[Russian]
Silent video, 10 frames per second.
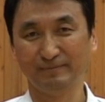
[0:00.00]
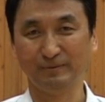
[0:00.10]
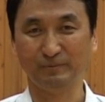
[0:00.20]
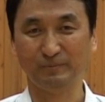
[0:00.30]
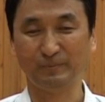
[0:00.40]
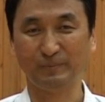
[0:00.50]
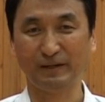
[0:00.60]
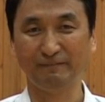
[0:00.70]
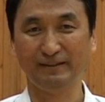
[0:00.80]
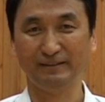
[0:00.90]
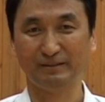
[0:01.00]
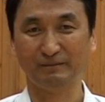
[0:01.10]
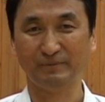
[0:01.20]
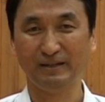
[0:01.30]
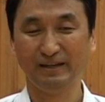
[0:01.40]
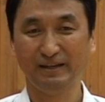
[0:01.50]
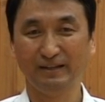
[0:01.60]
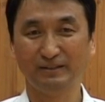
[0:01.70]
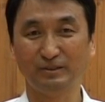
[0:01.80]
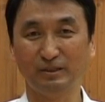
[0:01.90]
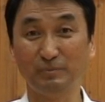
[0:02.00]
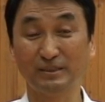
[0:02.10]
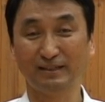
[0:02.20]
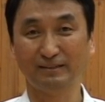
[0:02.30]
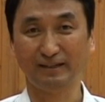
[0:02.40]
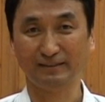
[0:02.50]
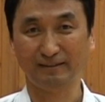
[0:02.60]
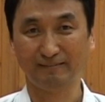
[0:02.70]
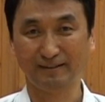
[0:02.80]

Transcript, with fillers: ну, проверить там, стиль бесконтактного